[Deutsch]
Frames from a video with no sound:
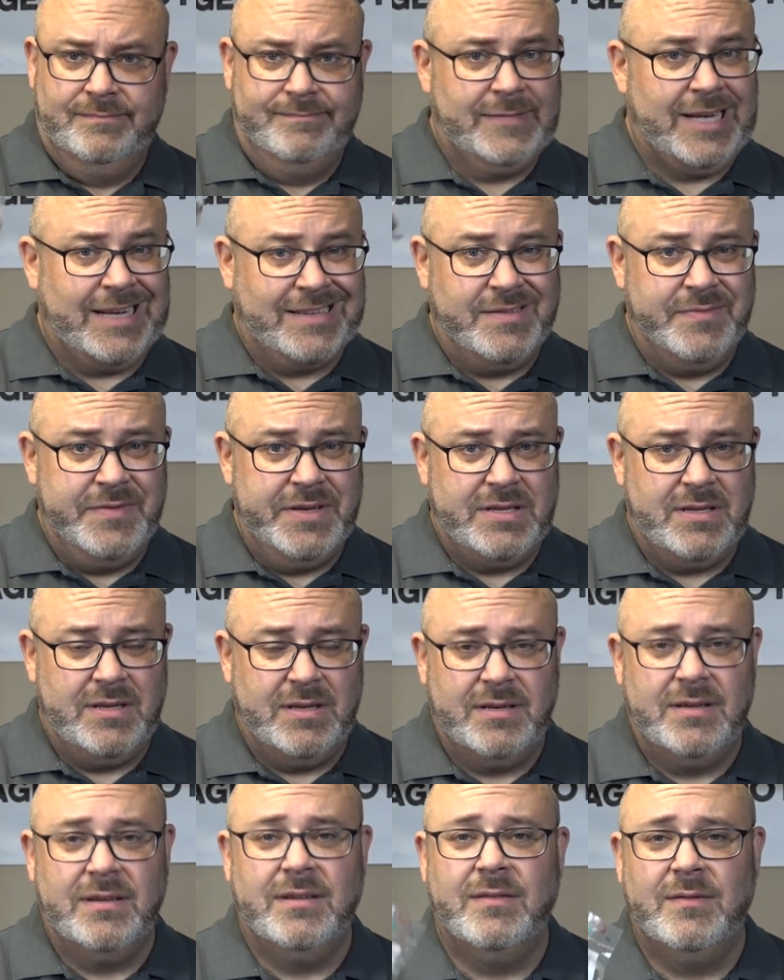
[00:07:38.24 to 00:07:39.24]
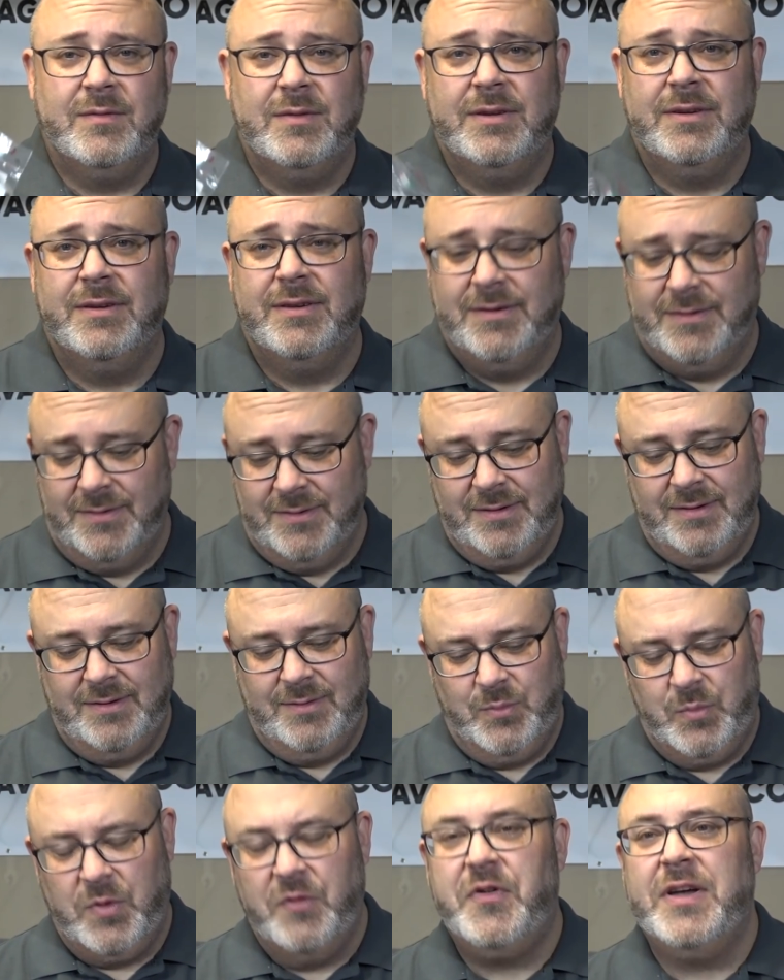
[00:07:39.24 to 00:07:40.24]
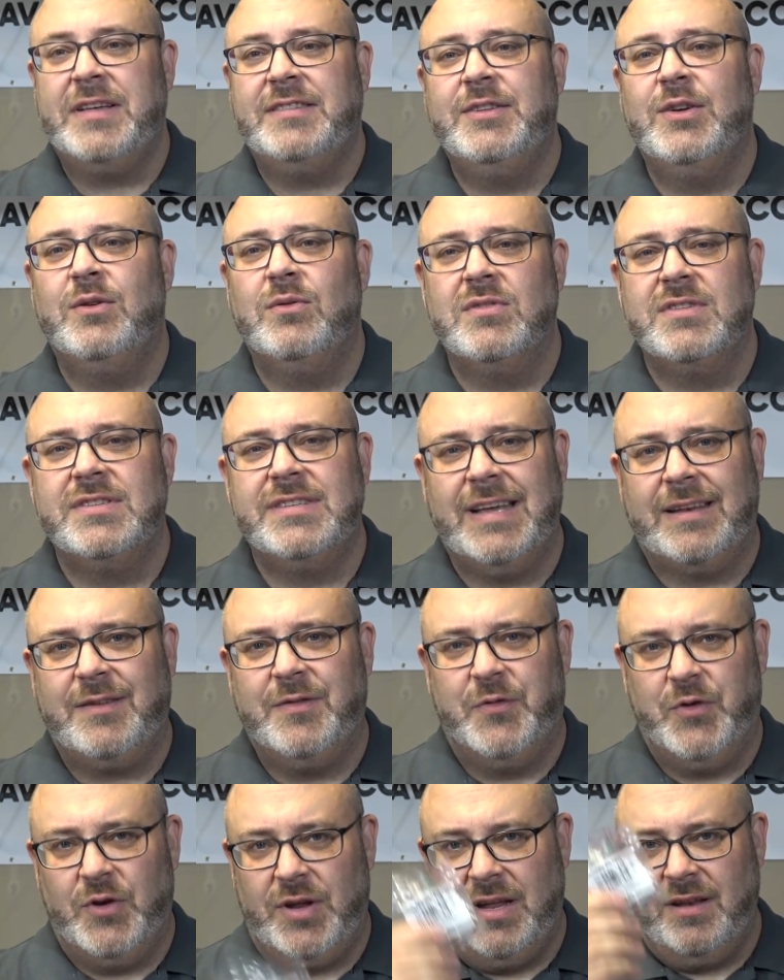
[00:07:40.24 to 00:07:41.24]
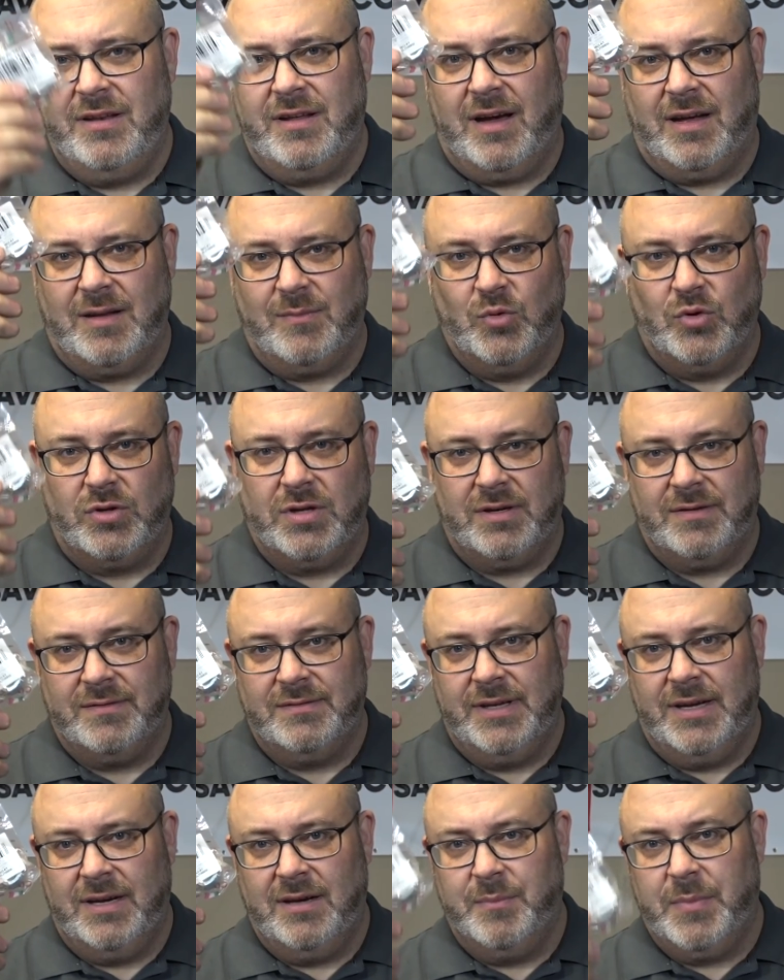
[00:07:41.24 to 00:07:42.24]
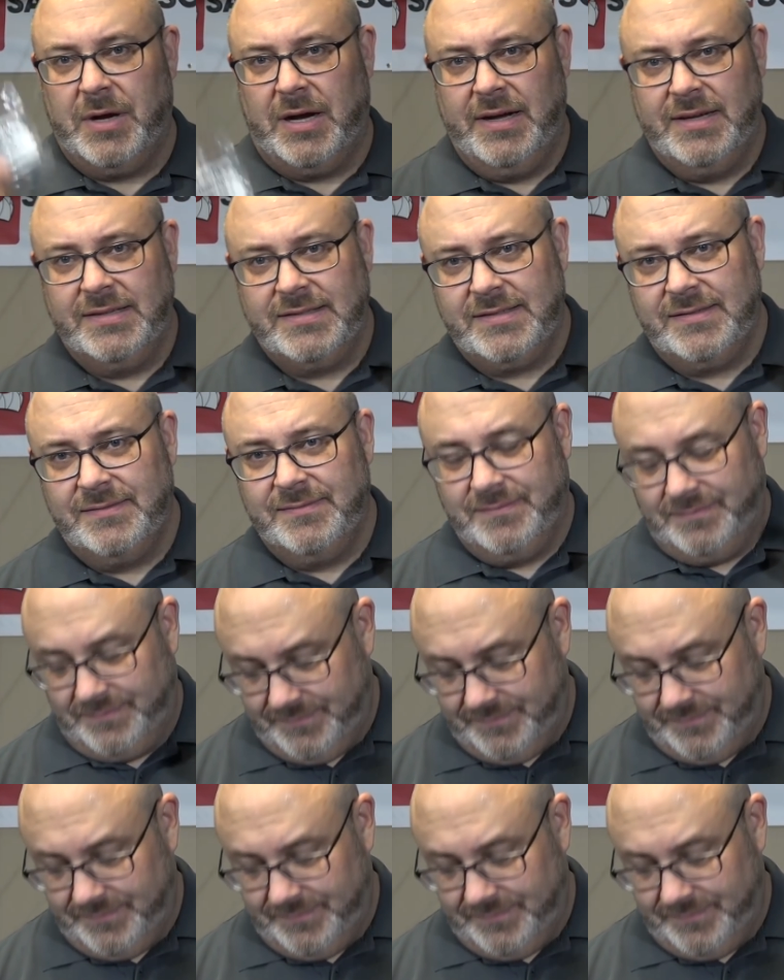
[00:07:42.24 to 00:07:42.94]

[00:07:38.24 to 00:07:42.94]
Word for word: Ganz wichtig. Äh, Befestigungsset für die Hinterradmutter. Ja, Preis.